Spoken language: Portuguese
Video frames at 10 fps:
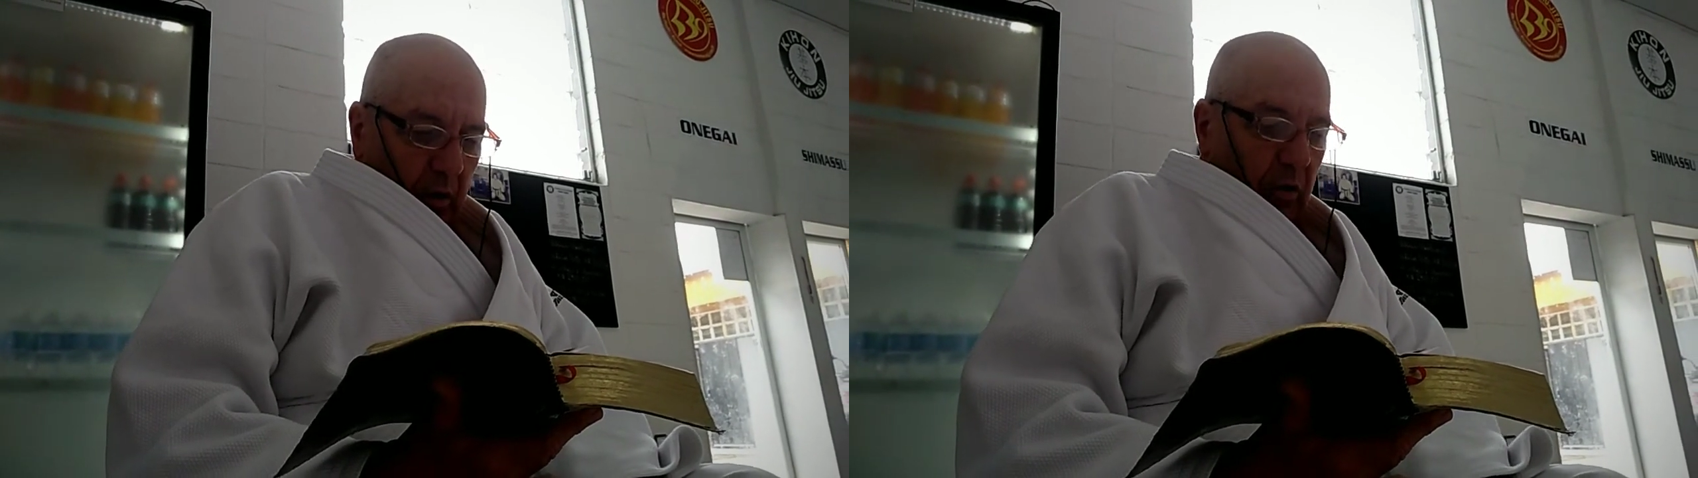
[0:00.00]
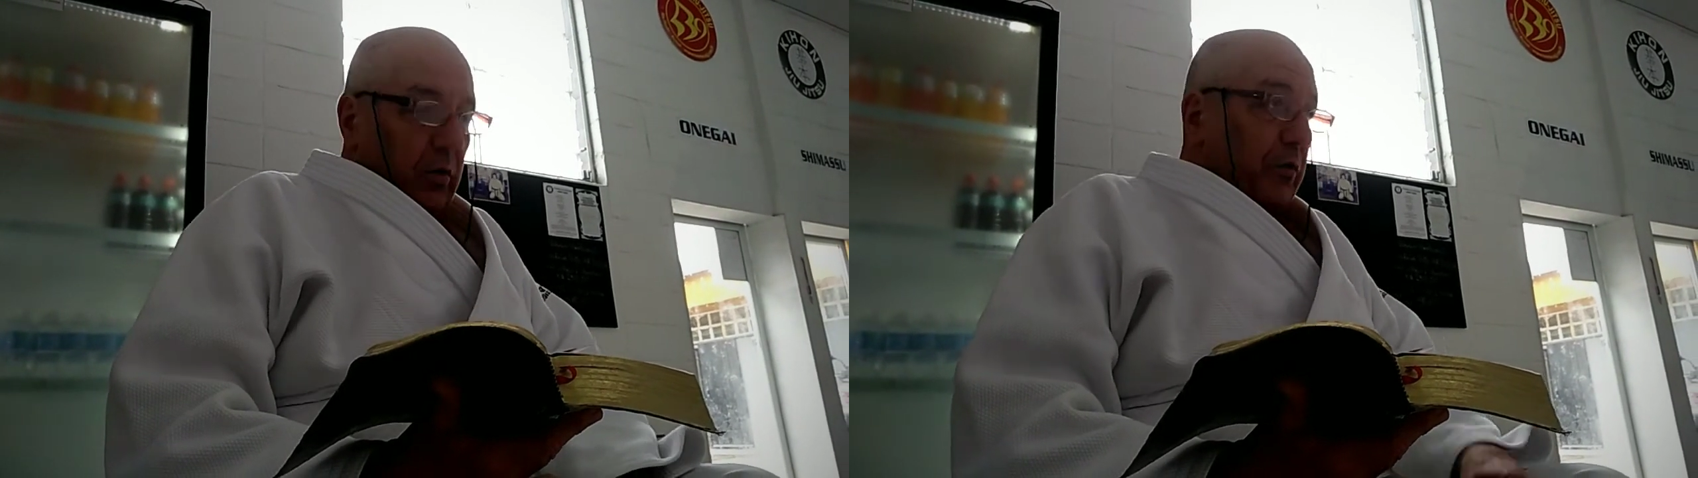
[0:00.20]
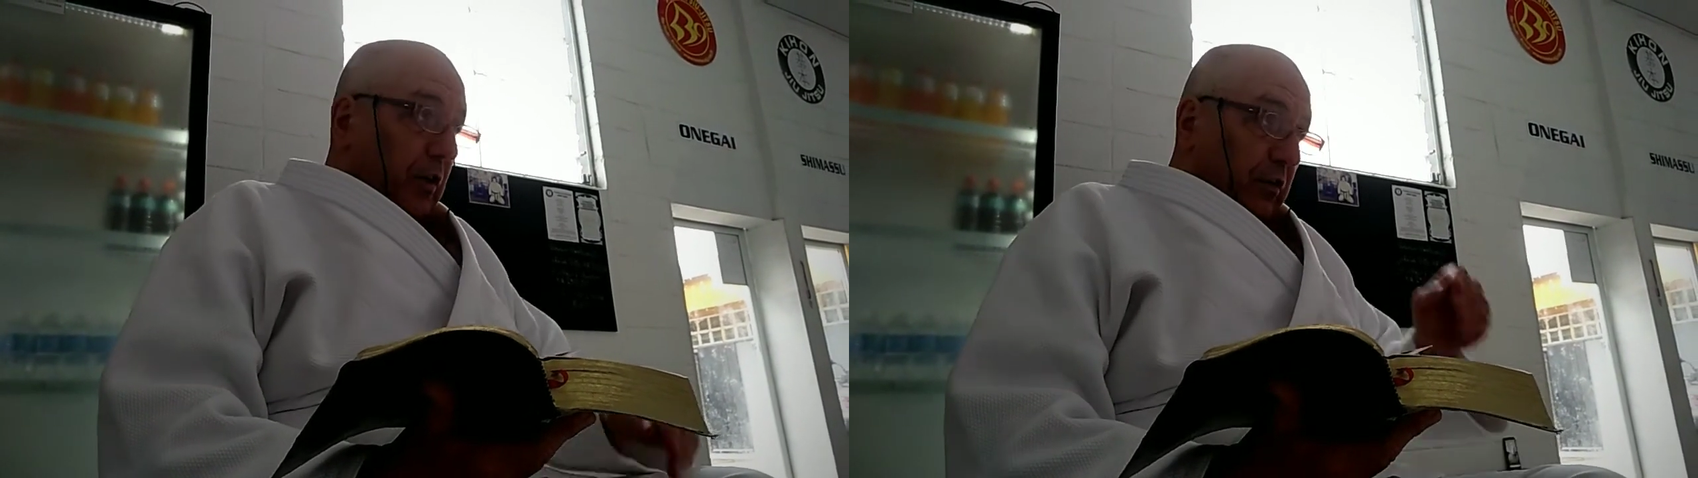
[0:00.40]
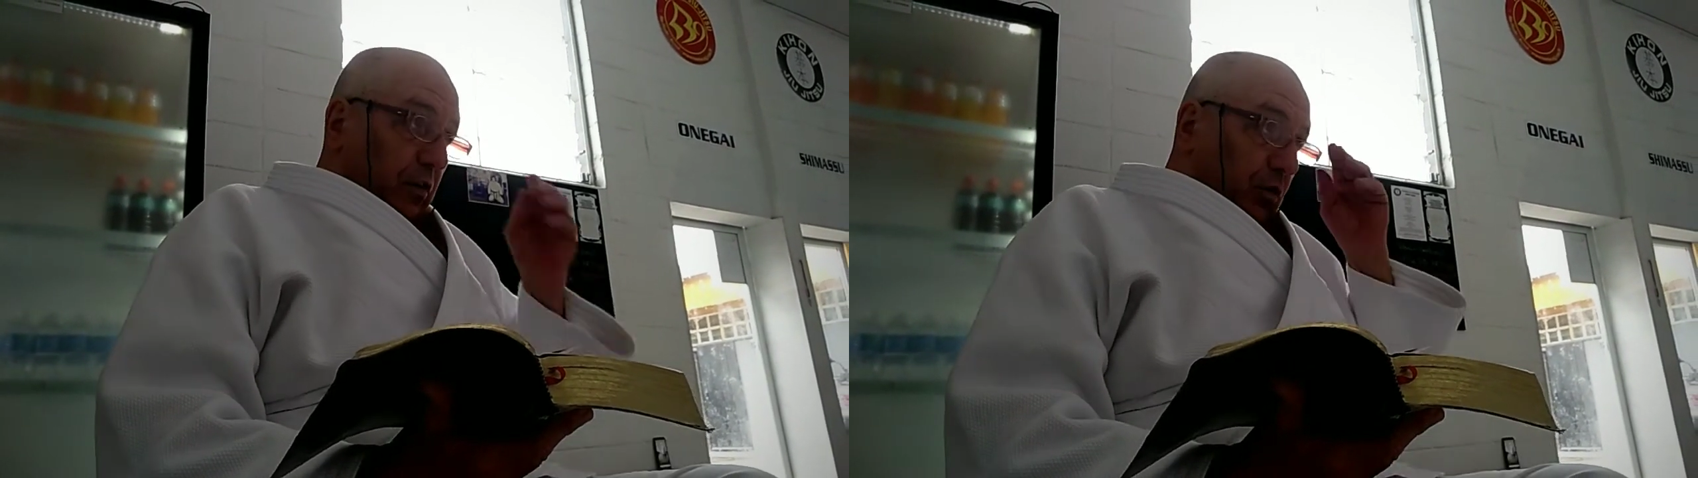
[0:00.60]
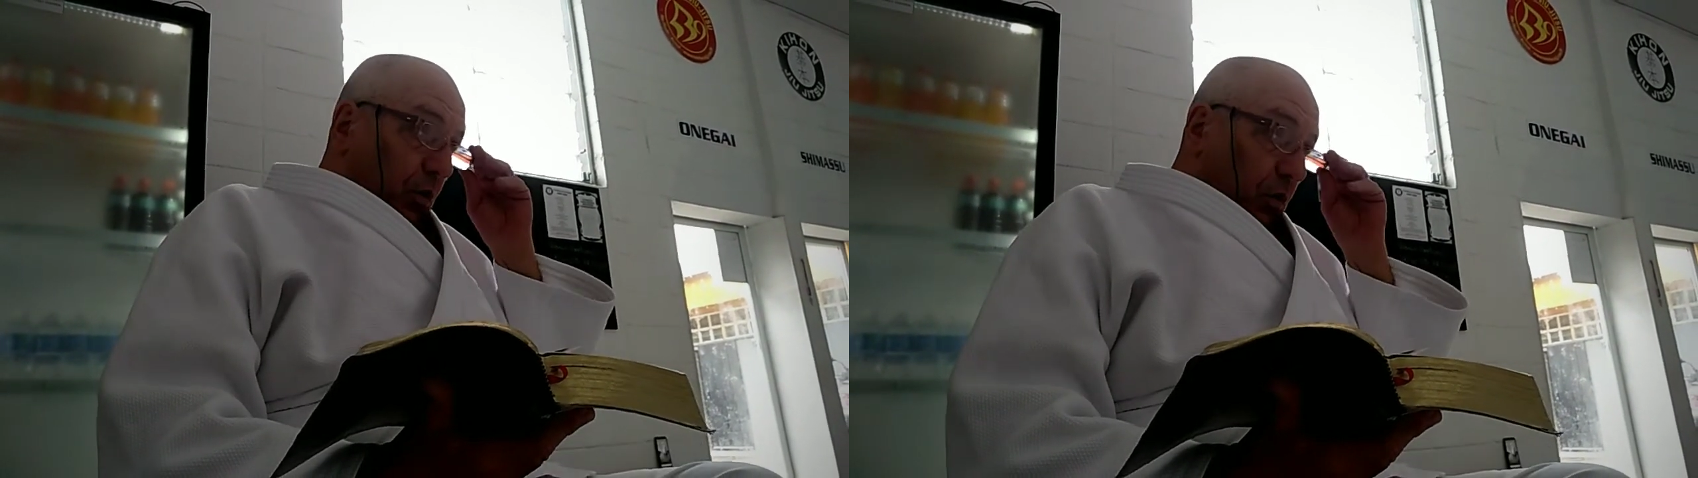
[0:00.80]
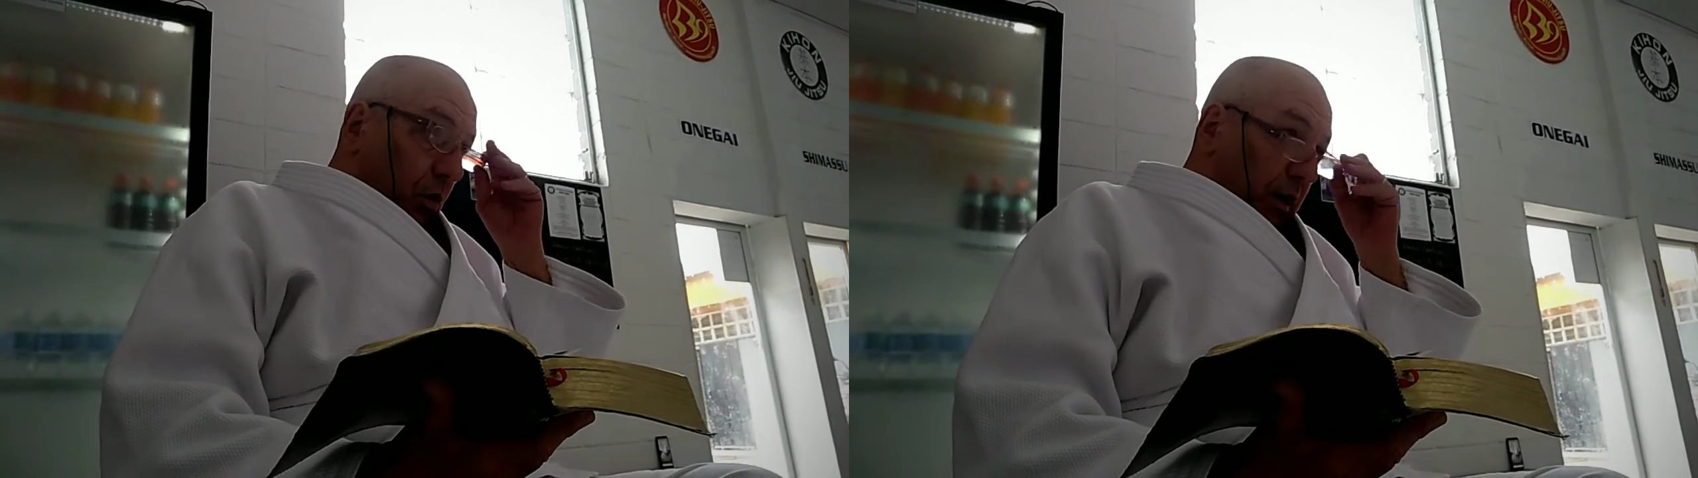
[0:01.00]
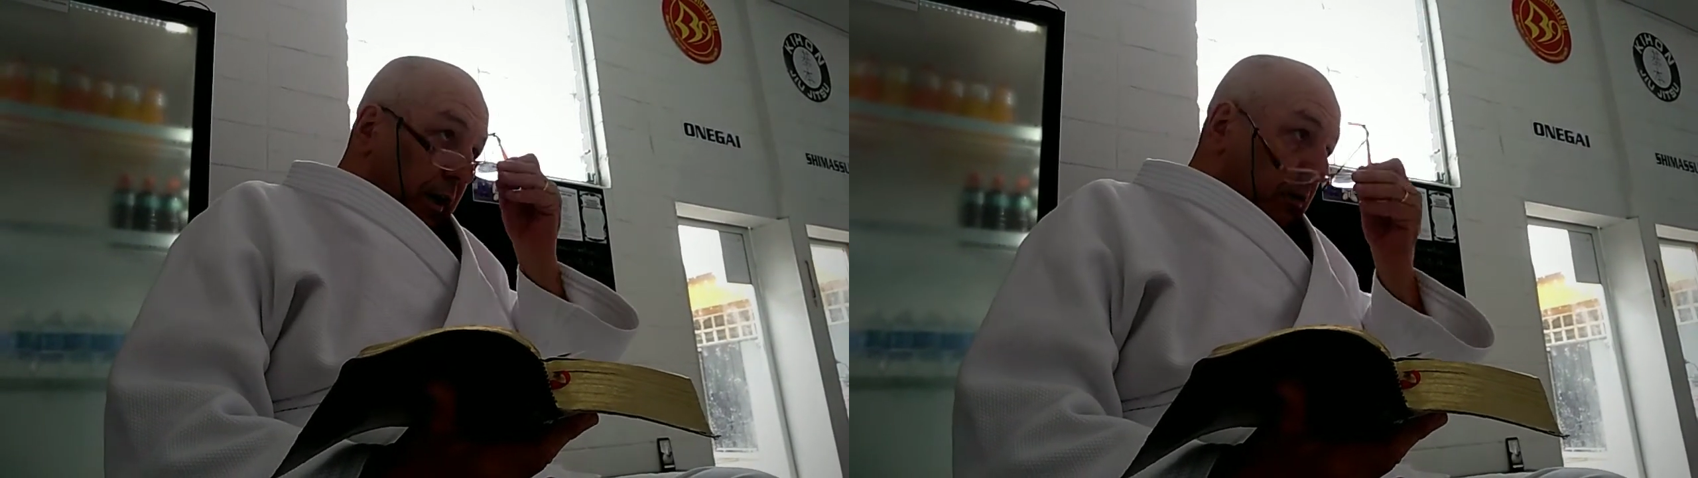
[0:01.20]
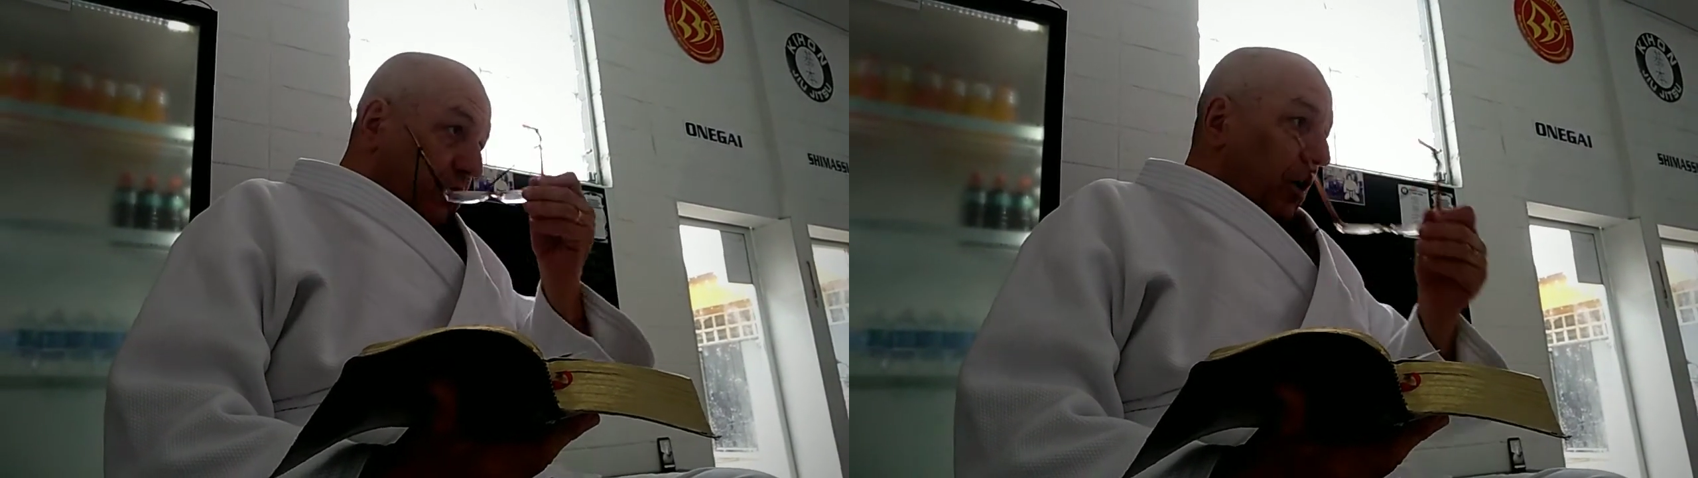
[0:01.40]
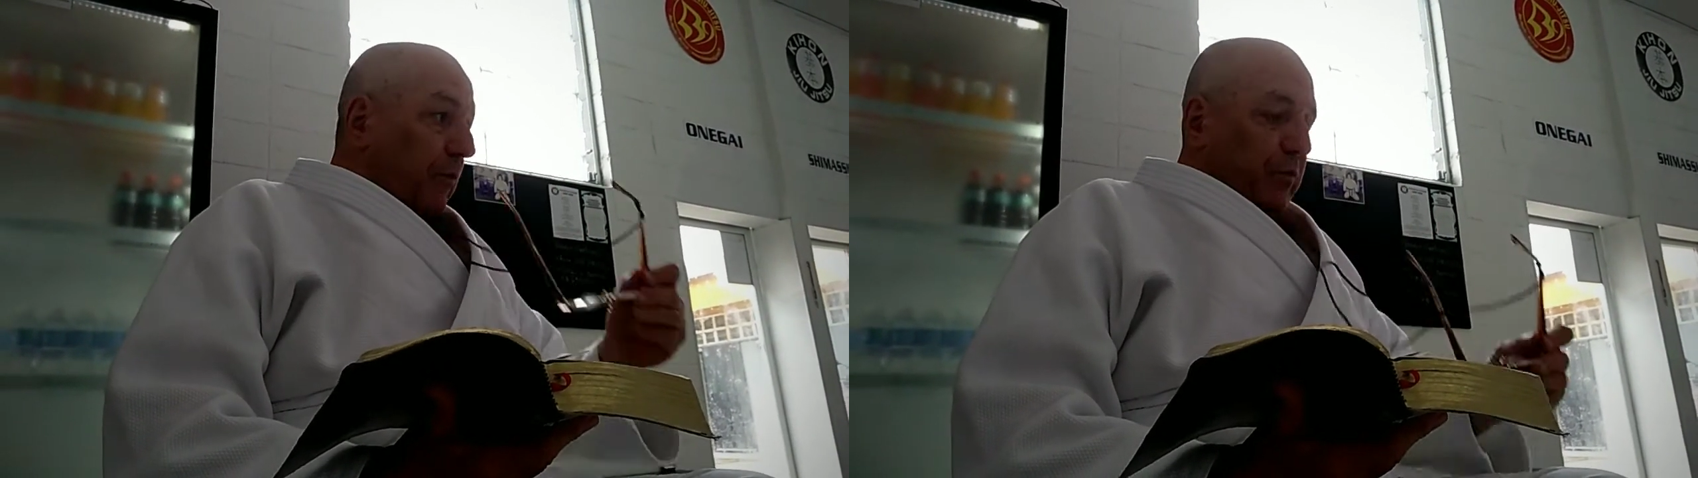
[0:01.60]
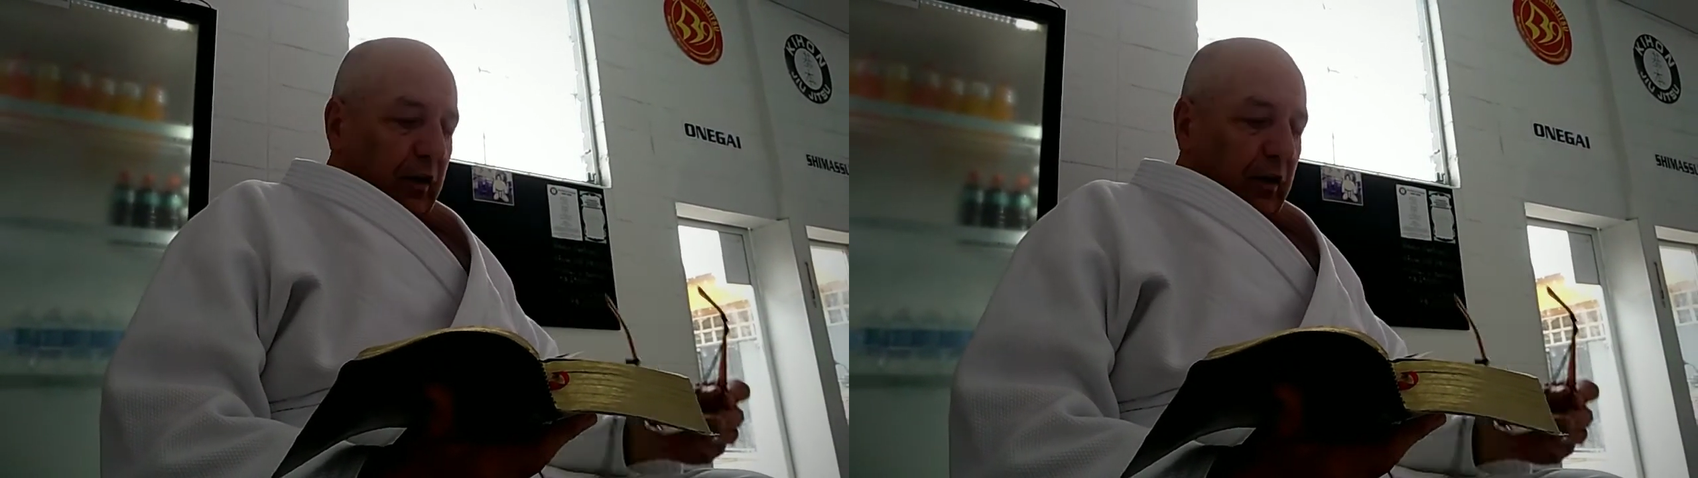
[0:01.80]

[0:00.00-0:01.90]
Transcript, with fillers: ou seja, socorrer os órfãos